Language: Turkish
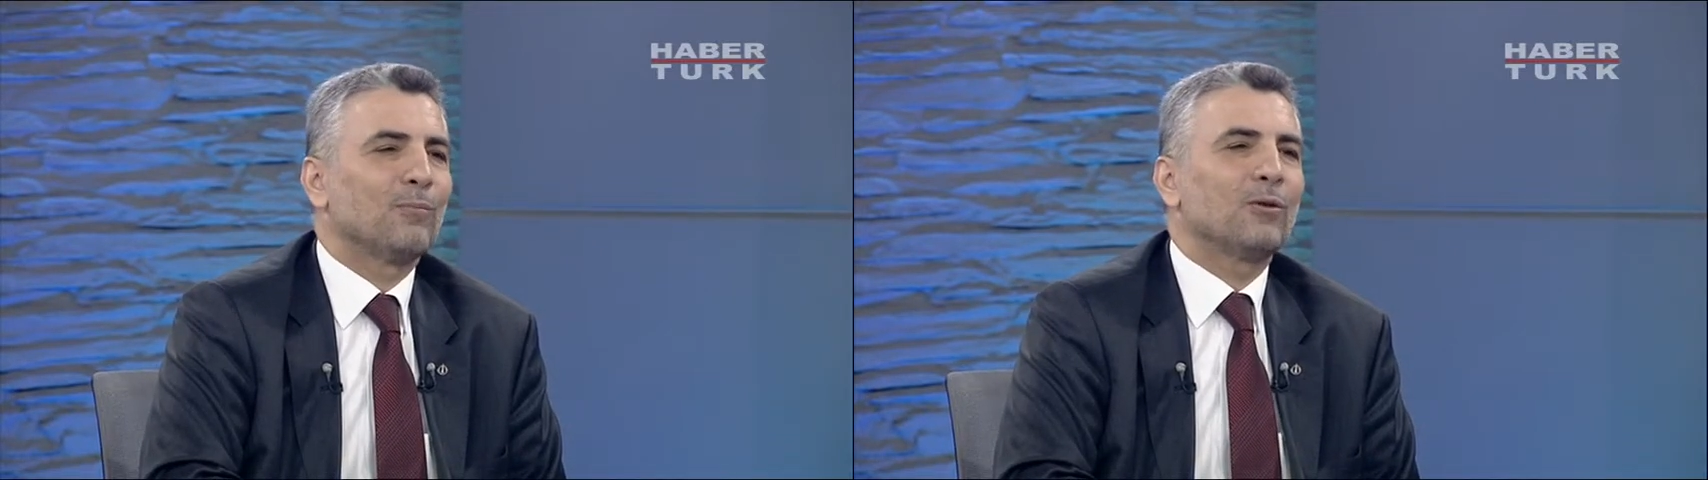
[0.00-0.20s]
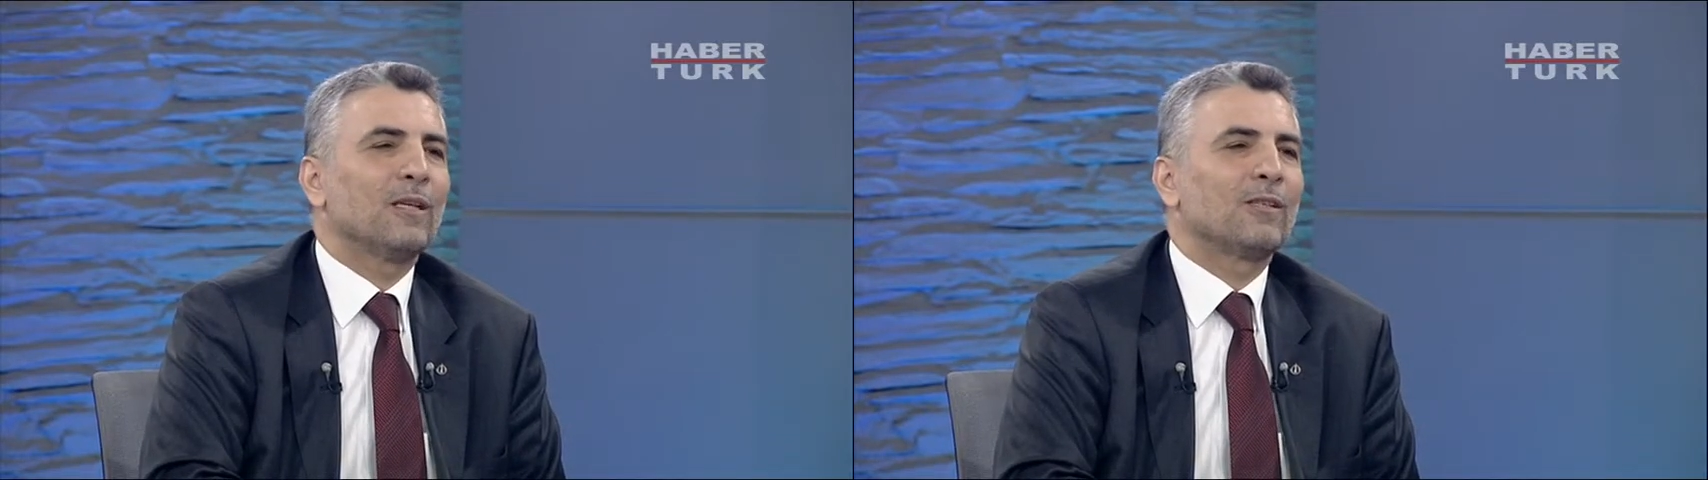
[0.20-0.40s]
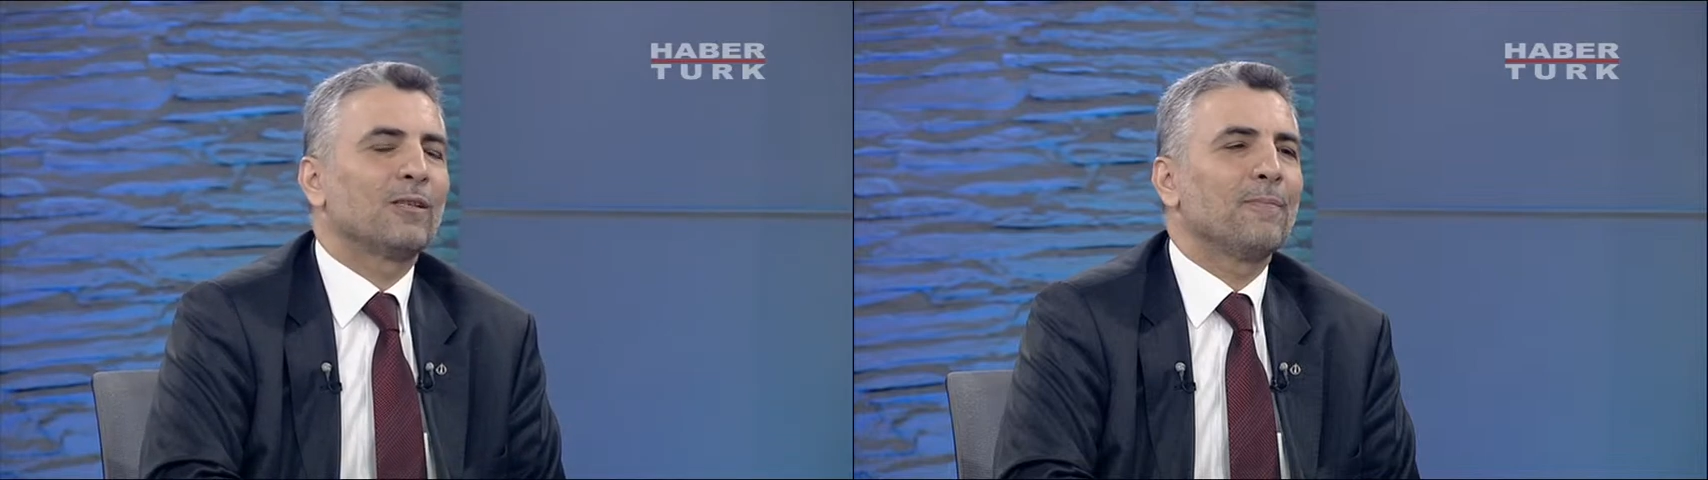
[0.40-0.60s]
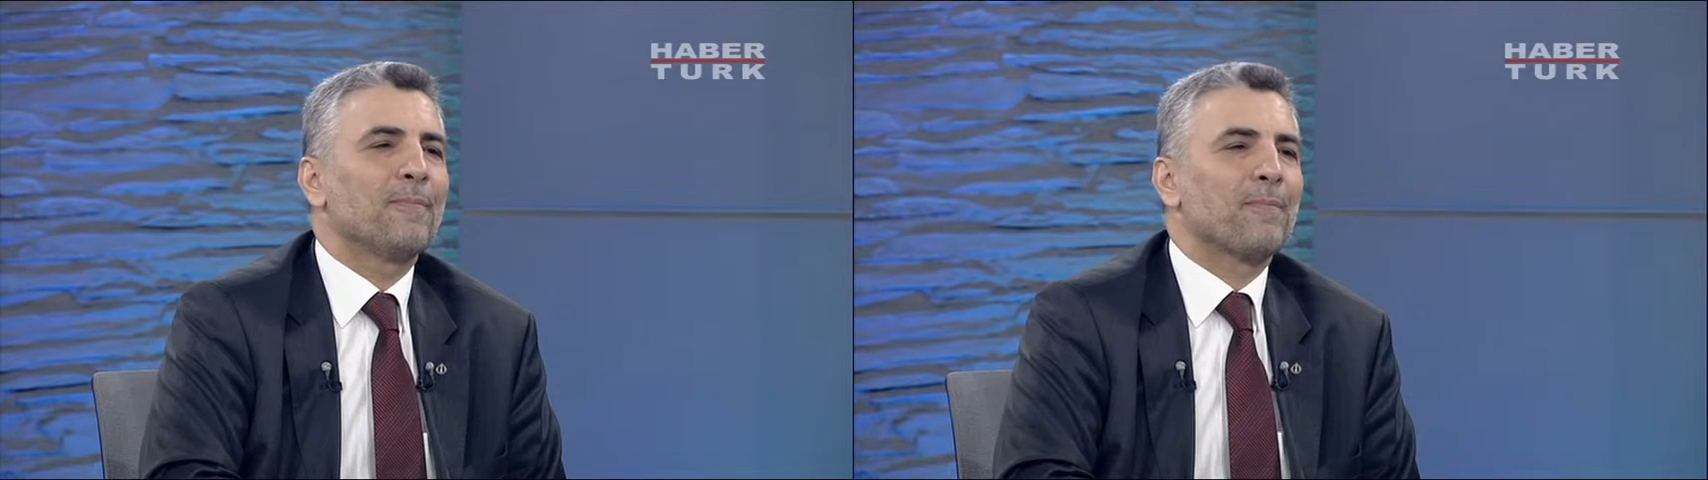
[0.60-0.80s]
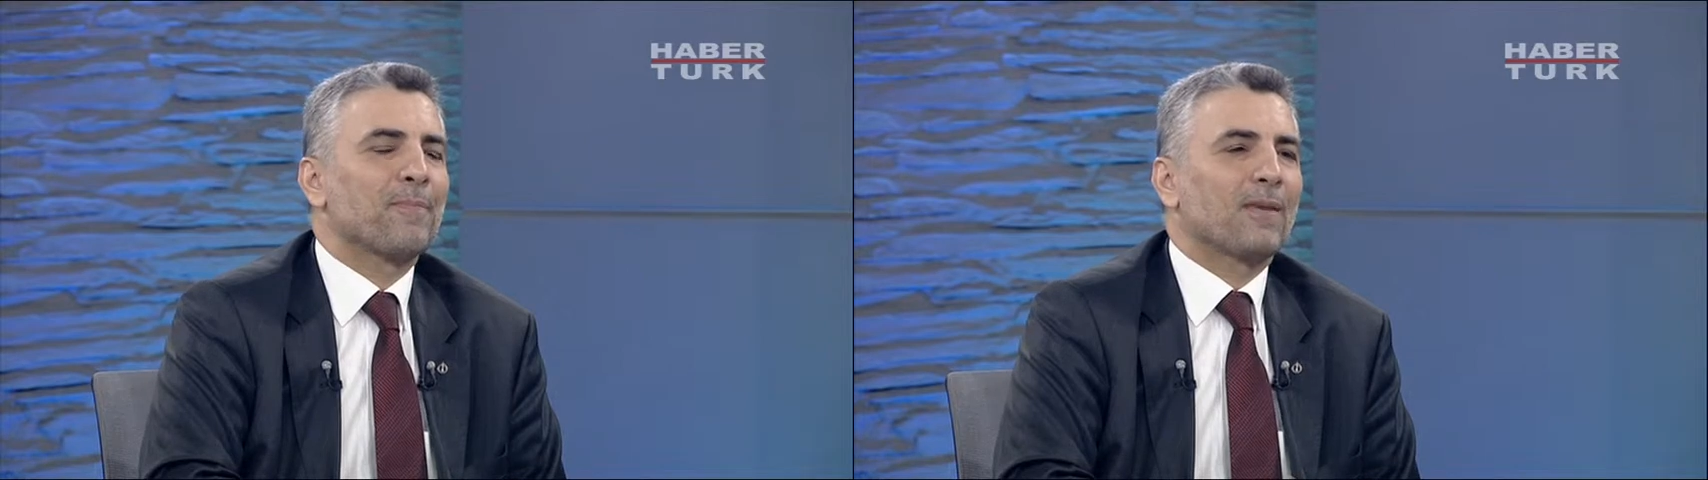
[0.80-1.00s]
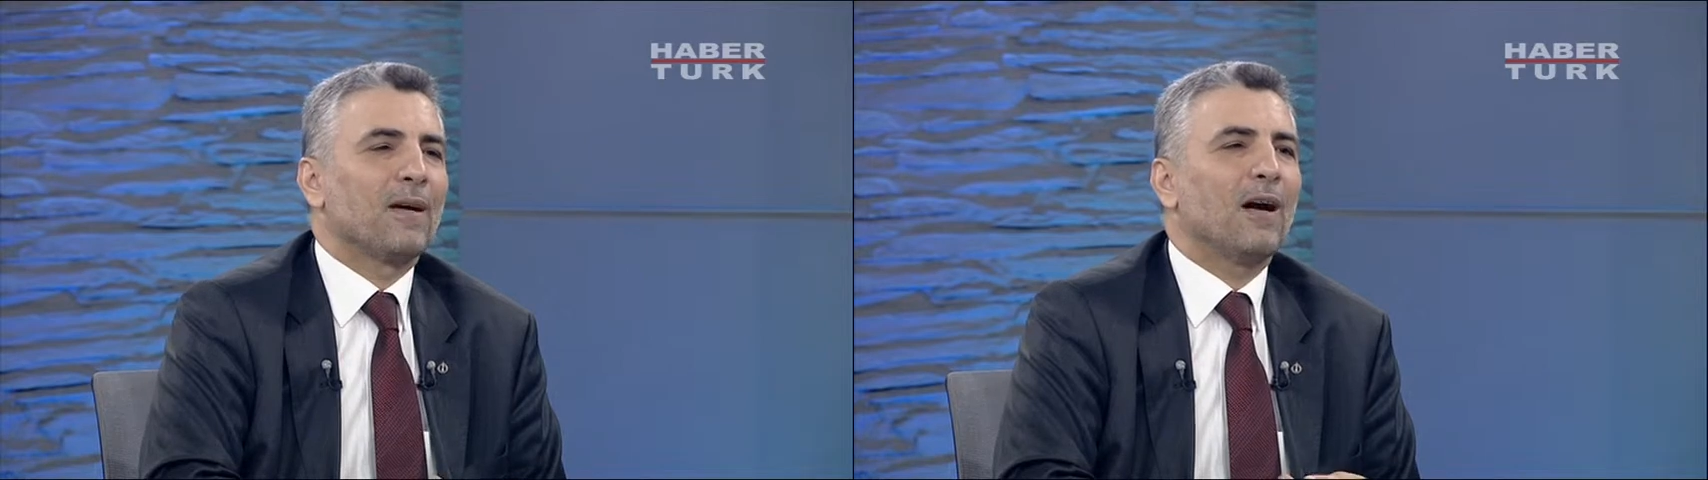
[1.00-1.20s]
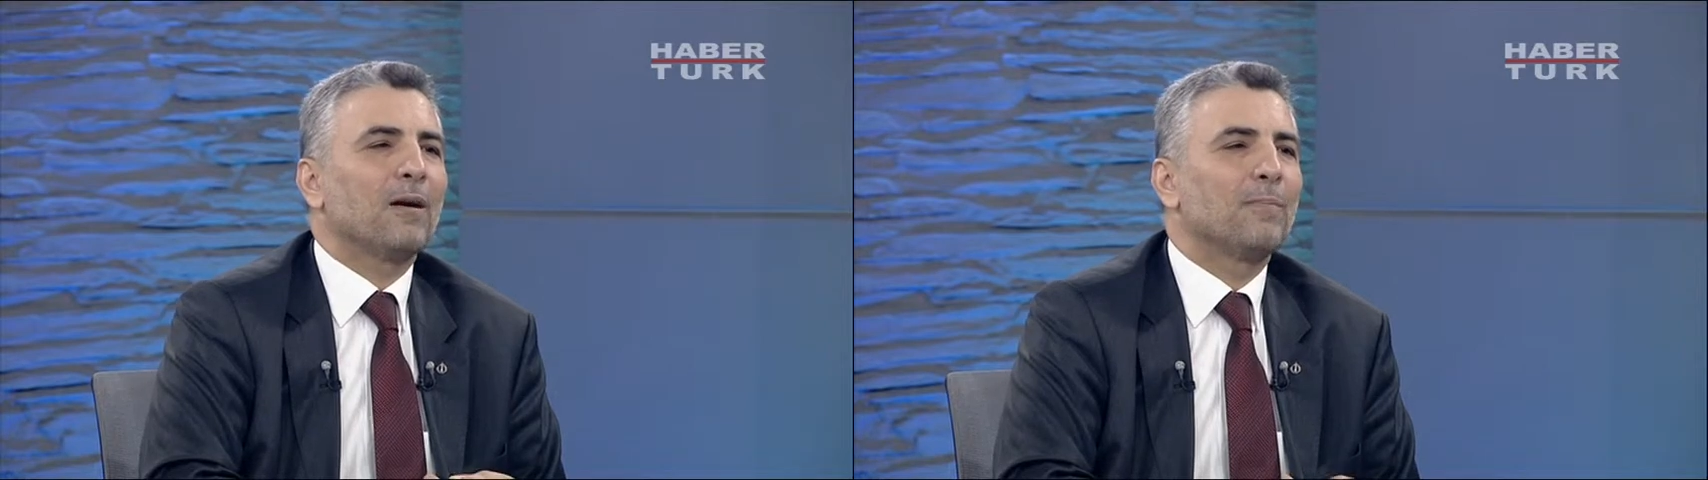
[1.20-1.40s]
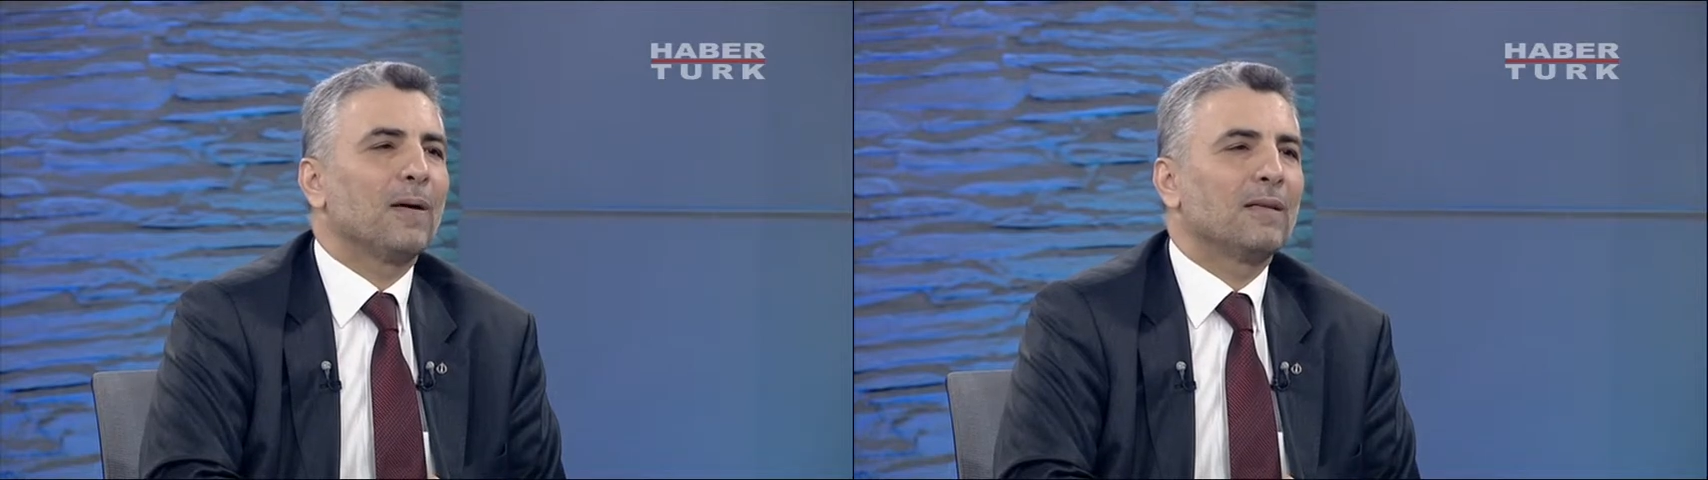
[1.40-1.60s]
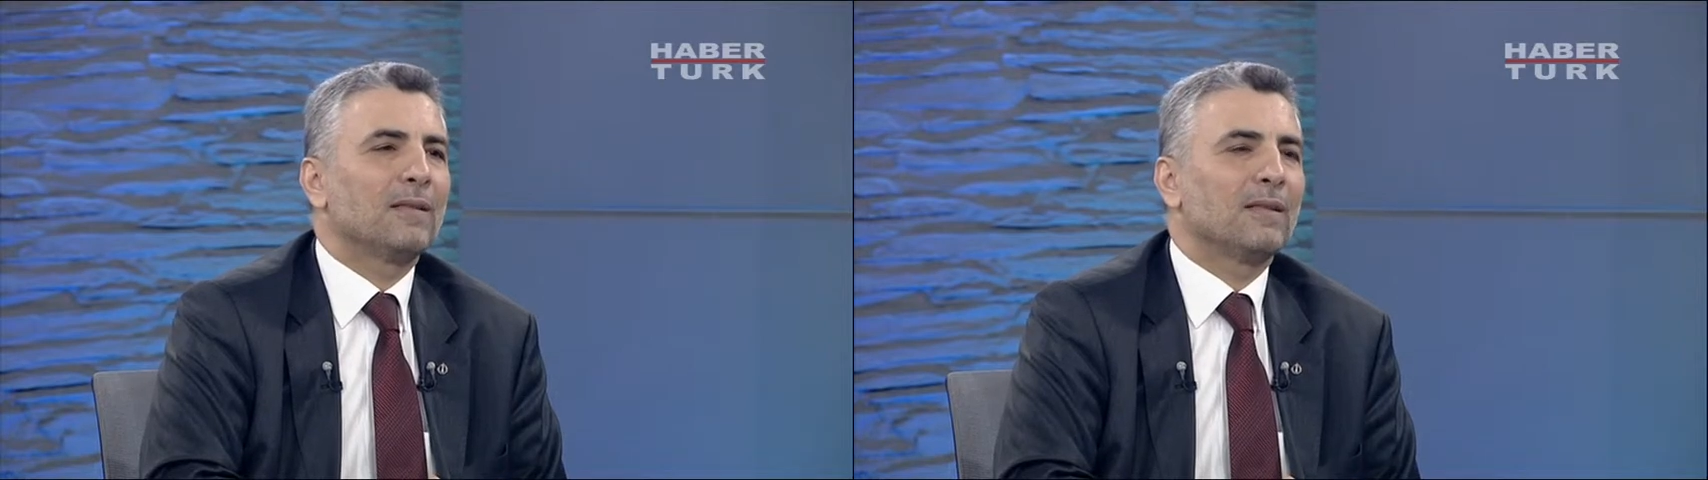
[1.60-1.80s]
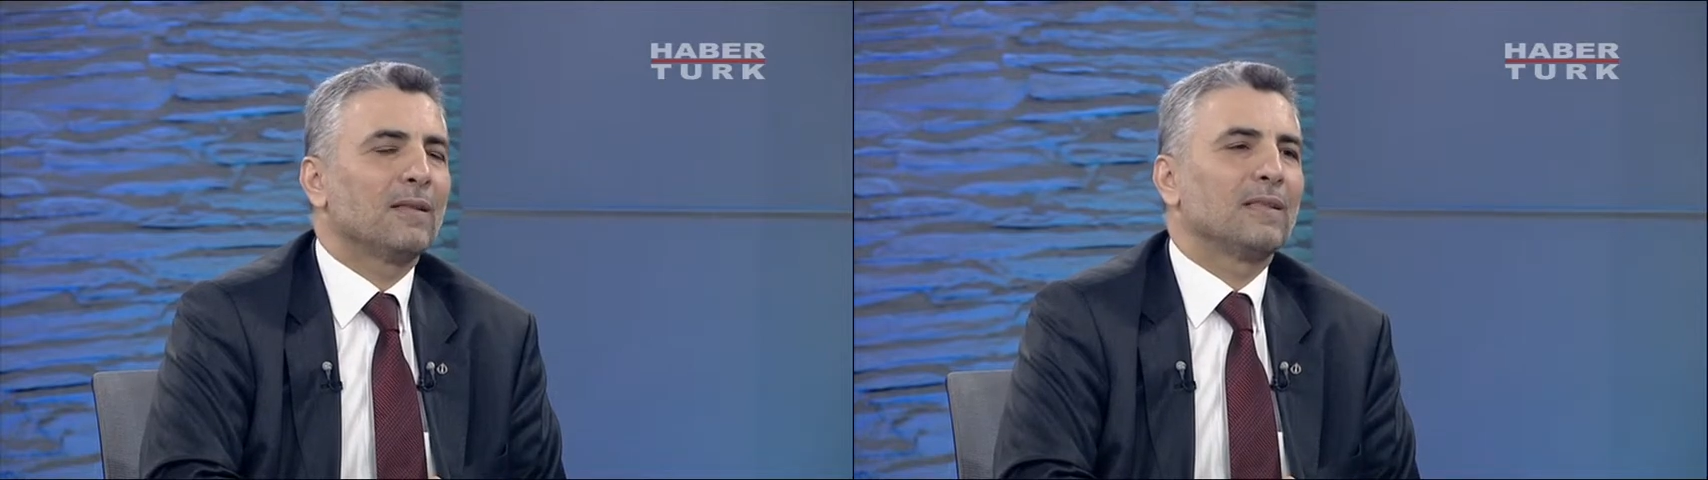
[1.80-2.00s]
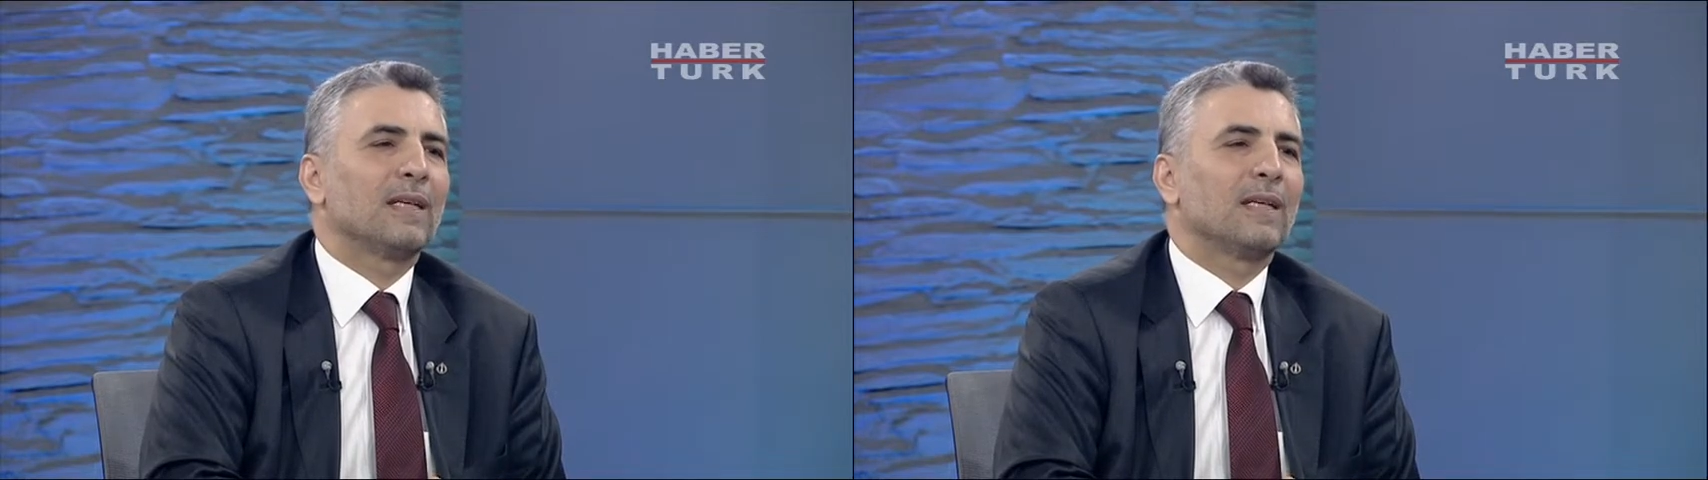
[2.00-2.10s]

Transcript: Bu seçim AK Parti